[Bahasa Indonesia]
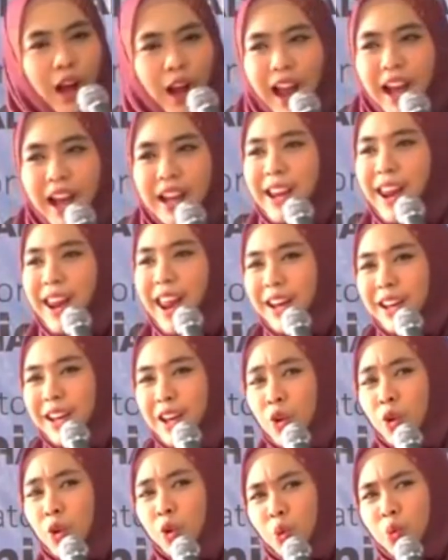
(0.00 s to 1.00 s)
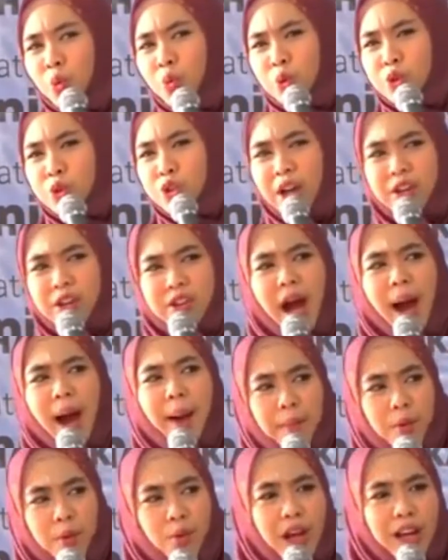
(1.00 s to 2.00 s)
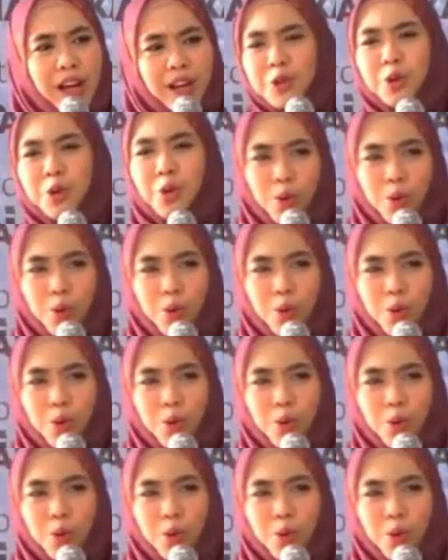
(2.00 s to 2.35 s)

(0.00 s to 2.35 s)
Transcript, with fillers: laki-lakiku tunggu jandamu dari